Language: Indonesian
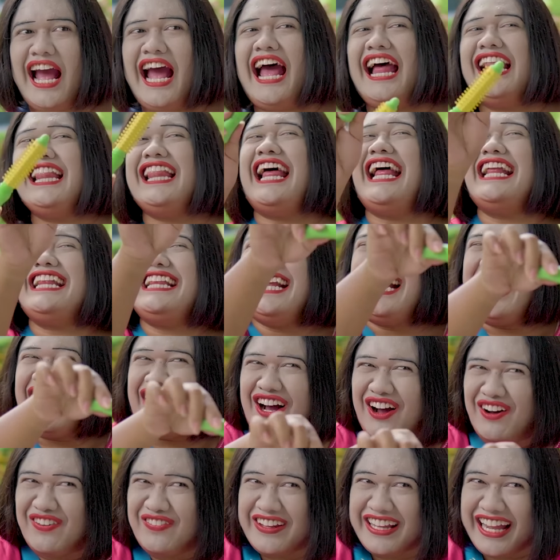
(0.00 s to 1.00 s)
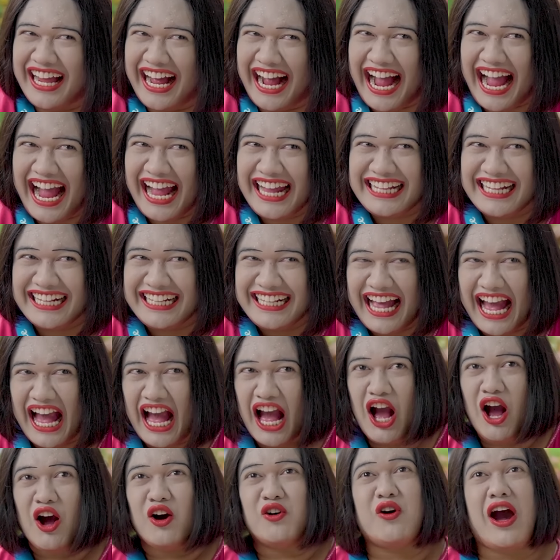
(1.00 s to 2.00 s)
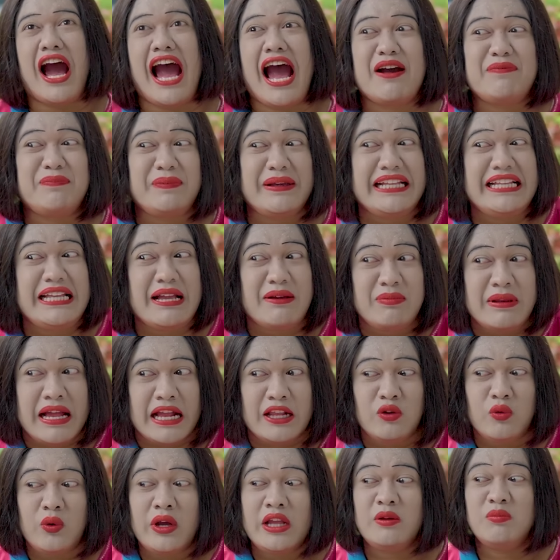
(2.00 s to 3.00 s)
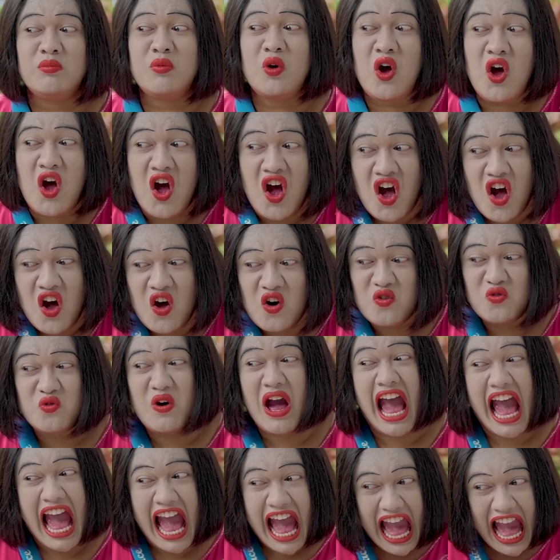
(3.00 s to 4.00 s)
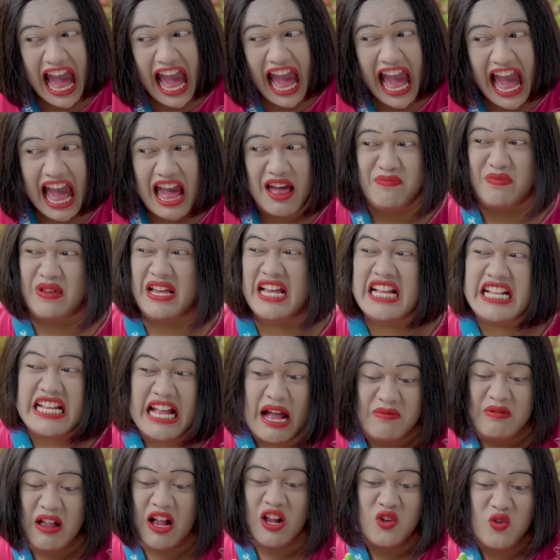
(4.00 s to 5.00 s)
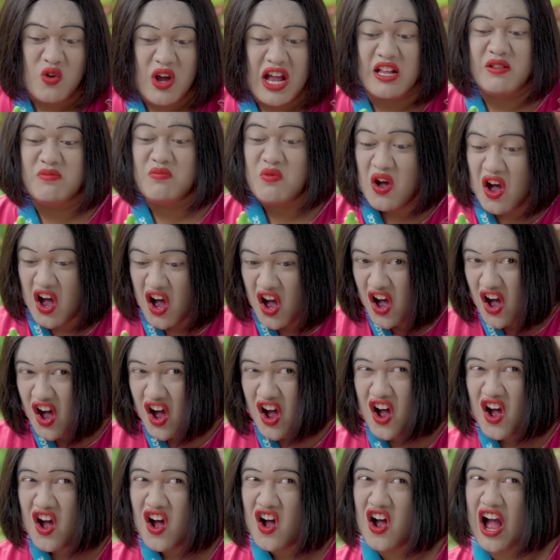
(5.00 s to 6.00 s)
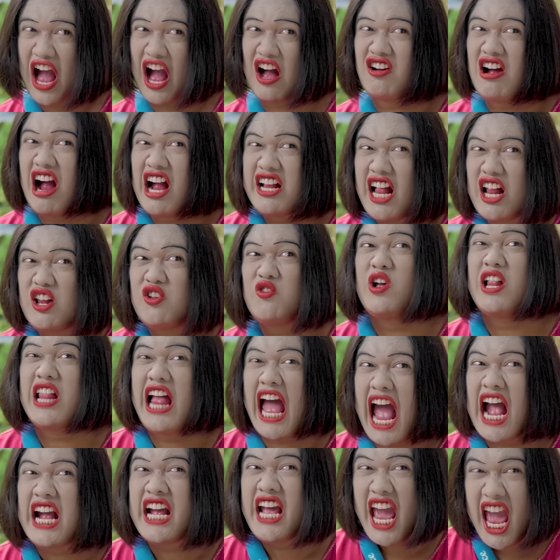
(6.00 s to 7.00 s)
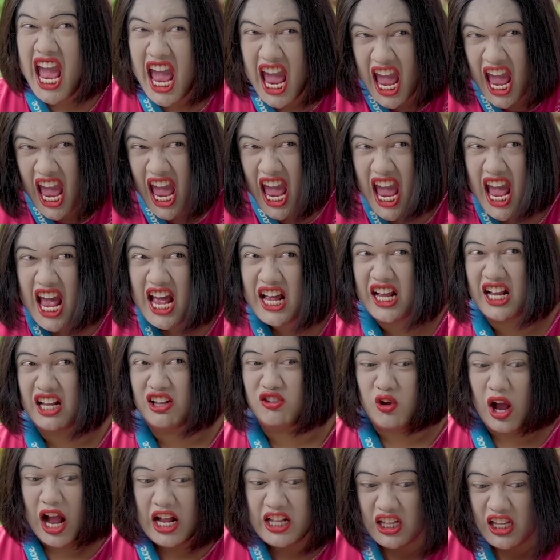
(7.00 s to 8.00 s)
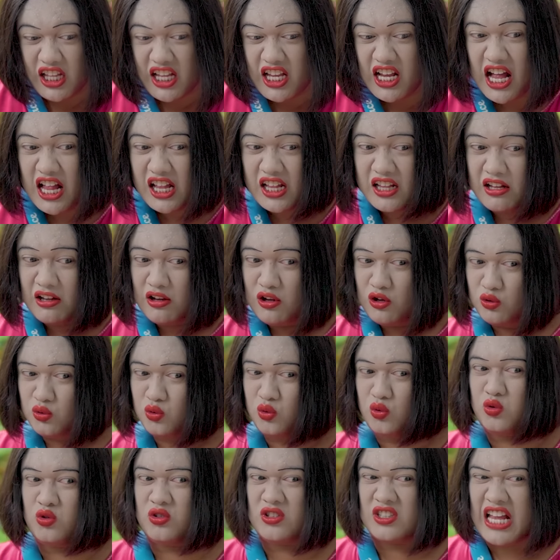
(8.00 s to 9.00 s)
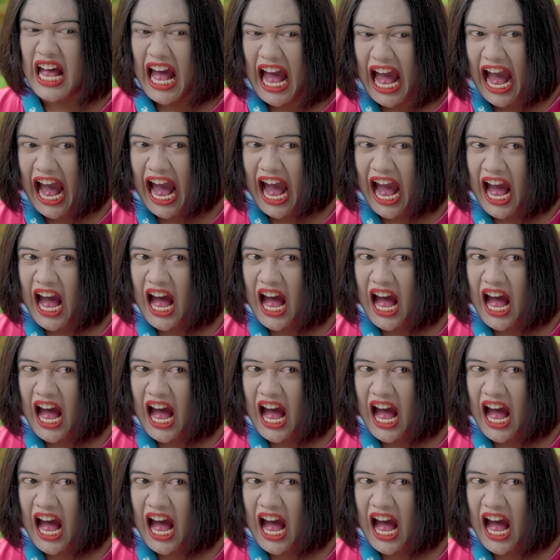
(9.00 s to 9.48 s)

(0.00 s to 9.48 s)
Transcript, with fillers: Alah, tinggal kau bilang katanya wah pinjamlah duitmu, wah pinjamlah duitmu, aku ada duit lagi kita gitu tinggal susah